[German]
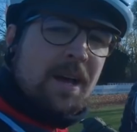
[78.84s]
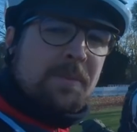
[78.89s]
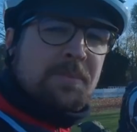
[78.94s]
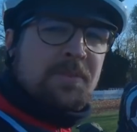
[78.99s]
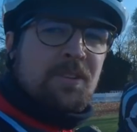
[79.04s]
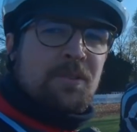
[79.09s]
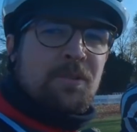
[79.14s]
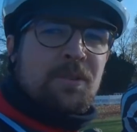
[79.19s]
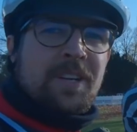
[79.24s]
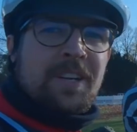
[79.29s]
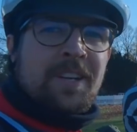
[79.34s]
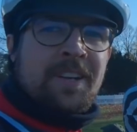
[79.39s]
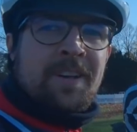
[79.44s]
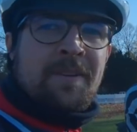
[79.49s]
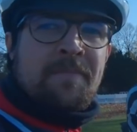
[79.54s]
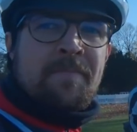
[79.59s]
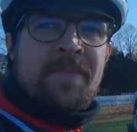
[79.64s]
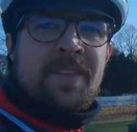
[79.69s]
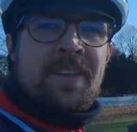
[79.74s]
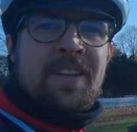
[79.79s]
Absolut,
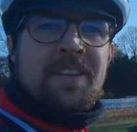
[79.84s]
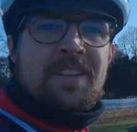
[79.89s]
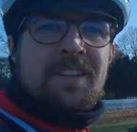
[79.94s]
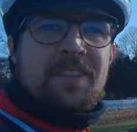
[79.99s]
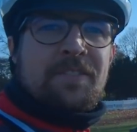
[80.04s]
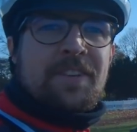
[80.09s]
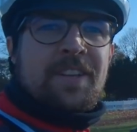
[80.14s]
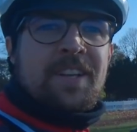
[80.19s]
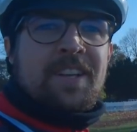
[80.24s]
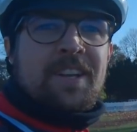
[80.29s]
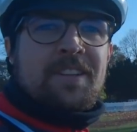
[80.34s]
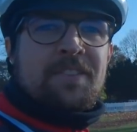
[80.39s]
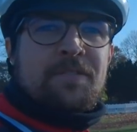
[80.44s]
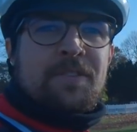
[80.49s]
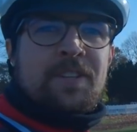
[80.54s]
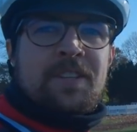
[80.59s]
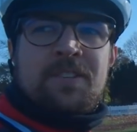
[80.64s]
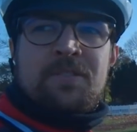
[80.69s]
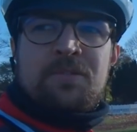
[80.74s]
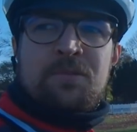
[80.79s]
Alter. Deswegen, also
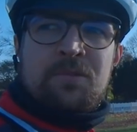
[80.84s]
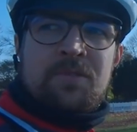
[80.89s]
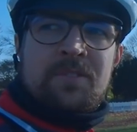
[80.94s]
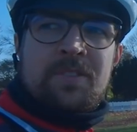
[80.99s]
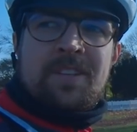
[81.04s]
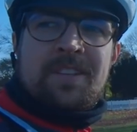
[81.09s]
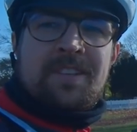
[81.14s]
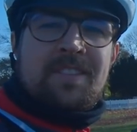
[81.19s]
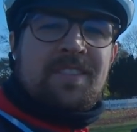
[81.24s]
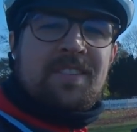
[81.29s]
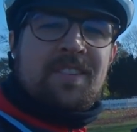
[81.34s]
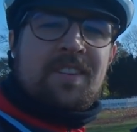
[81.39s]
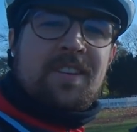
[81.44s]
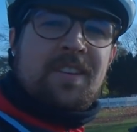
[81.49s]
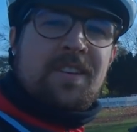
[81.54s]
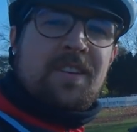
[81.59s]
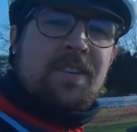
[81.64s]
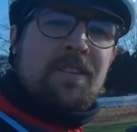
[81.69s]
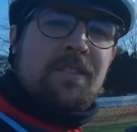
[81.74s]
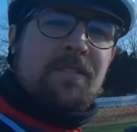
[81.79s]
wir düsen jetzt
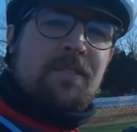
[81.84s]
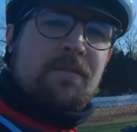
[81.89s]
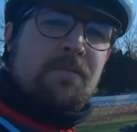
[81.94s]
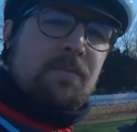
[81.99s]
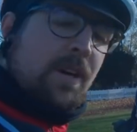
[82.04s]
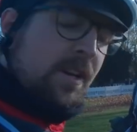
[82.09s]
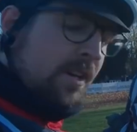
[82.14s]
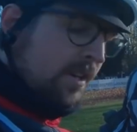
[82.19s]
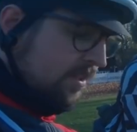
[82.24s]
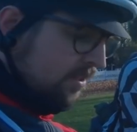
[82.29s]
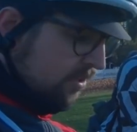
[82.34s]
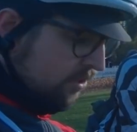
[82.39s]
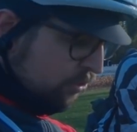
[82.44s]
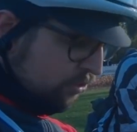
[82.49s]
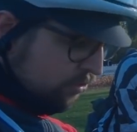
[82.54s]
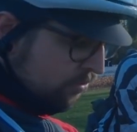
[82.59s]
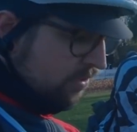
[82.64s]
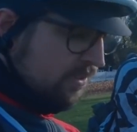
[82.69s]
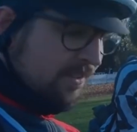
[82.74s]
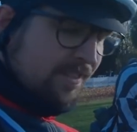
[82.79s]
äh, mal richtig
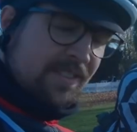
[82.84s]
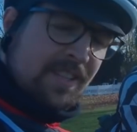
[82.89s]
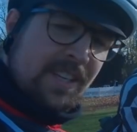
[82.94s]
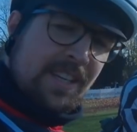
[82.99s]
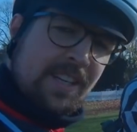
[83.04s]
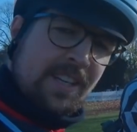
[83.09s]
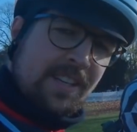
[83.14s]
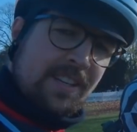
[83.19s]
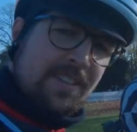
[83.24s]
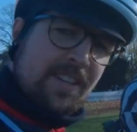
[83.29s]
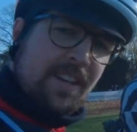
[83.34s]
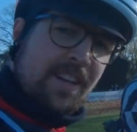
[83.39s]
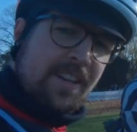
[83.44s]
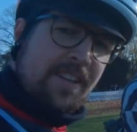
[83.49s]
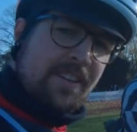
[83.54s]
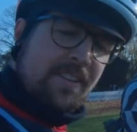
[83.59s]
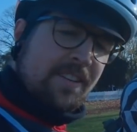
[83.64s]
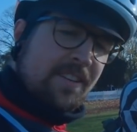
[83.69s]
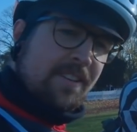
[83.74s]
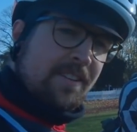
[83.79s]
schön ins Dickicht
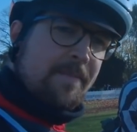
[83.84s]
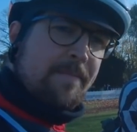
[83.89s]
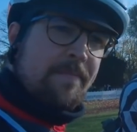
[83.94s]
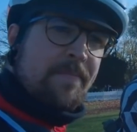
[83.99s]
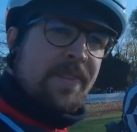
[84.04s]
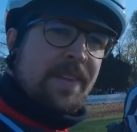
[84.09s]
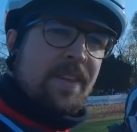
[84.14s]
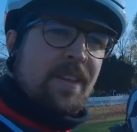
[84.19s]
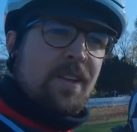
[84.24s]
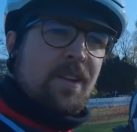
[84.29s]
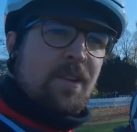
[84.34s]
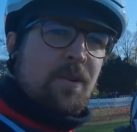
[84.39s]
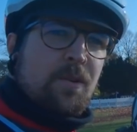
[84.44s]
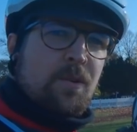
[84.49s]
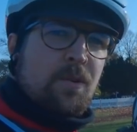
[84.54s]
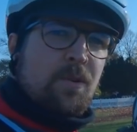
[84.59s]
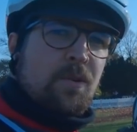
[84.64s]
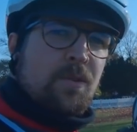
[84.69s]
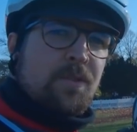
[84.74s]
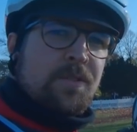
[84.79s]
rein ja?
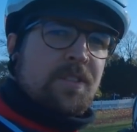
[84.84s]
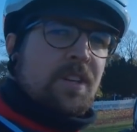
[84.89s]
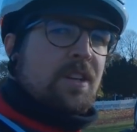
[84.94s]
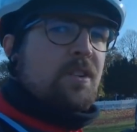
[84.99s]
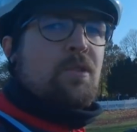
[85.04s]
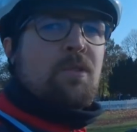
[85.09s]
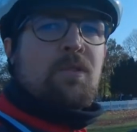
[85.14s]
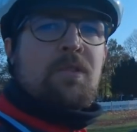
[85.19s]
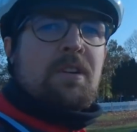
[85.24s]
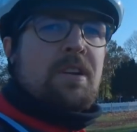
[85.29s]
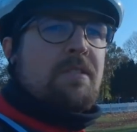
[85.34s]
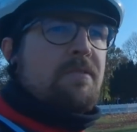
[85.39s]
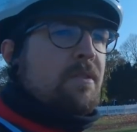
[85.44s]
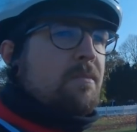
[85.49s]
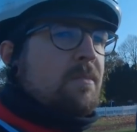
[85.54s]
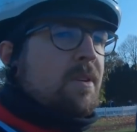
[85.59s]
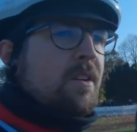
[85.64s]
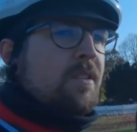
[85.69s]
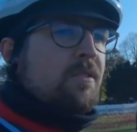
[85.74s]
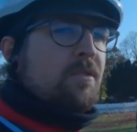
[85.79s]
und ja, gucken einfach
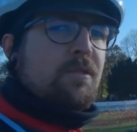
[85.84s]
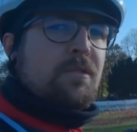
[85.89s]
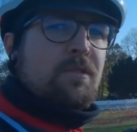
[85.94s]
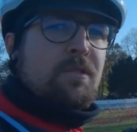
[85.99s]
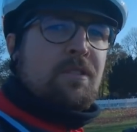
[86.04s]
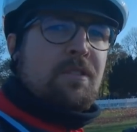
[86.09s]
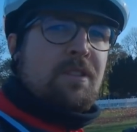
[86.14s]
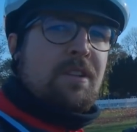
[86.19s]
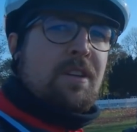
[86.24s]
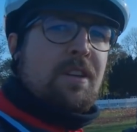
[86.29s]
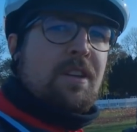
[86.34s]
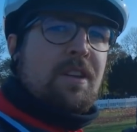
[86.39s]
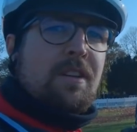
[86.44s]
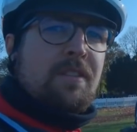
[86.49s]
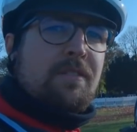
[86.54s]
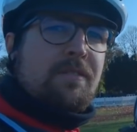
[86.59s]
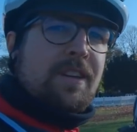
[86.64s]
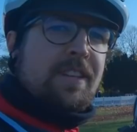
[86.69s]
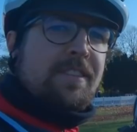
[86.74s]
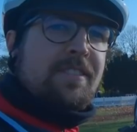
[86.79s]
mal so,
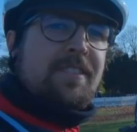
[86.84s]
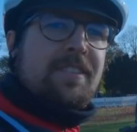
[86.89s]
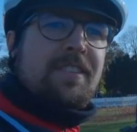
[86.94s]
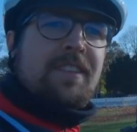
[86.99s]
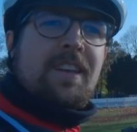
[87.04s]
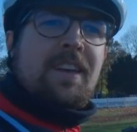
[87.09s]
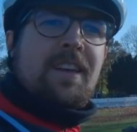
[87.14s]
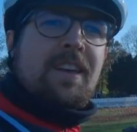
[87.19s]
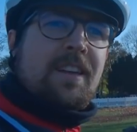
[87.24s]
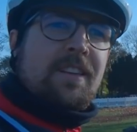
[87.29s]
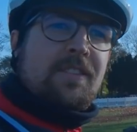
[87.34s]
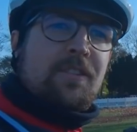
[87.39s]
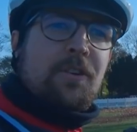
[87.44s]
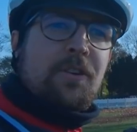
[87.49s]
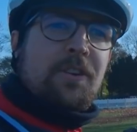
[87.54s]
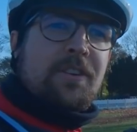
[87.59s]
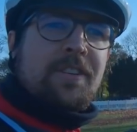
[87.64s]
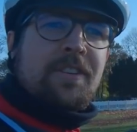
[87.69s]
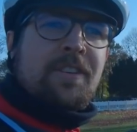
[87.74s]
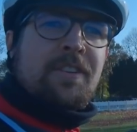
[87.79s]
was es
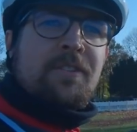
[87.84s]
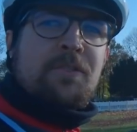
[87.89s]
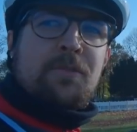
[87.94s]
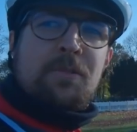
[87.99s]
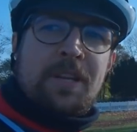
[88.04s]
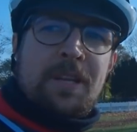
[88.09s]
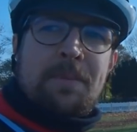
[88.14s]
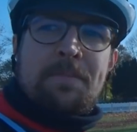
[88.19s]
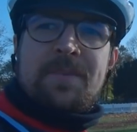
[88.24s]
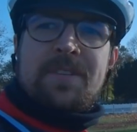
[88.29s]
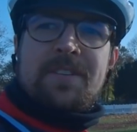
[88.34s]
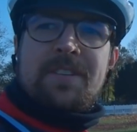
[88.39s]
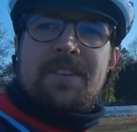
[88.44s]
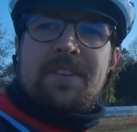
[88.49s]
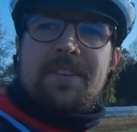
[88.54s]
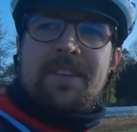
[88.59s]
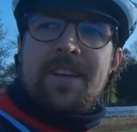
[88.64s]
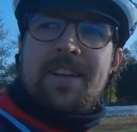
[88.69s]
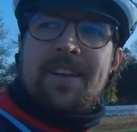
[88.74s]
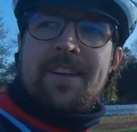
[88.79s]
heute so gibt.
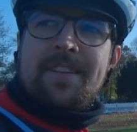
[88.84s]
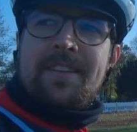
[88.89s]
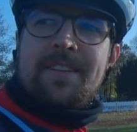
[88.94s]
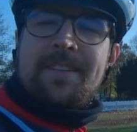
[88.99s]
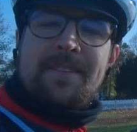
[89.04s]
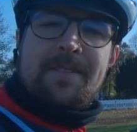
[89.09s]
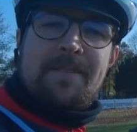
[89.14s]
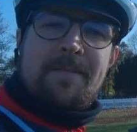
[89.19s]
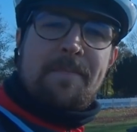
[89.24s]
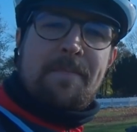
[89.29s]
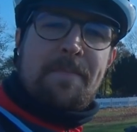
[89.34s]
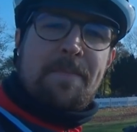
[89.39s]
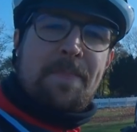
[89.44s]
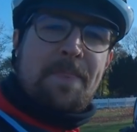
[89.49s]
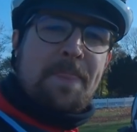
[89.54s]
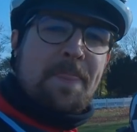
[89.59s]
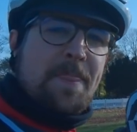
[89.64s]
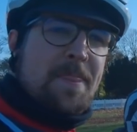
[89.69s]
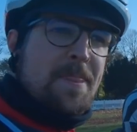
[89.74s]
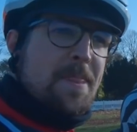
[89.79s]
Ja? Einfach mal den
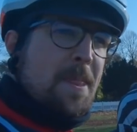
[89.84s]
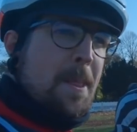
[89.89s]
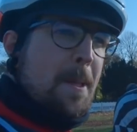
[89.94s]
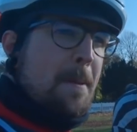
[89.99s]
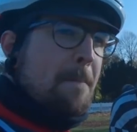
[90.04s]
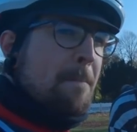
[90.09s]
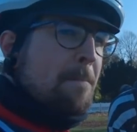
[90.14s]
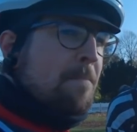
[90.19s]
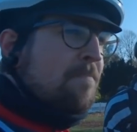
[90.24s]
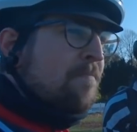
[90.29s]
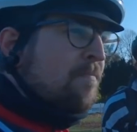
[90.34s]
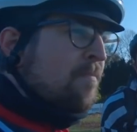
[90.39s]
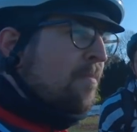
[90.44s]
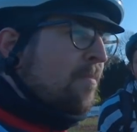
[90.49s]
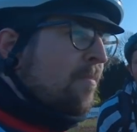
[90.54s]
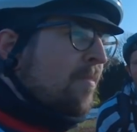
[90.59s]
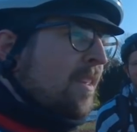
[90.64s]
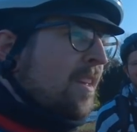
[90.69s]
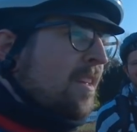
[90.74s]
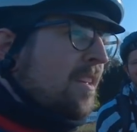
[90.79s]
Forest wieder aufleben
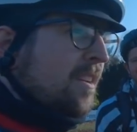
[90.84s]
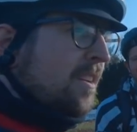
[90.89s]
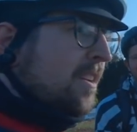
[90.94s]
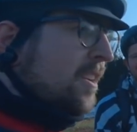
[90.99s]
lassen.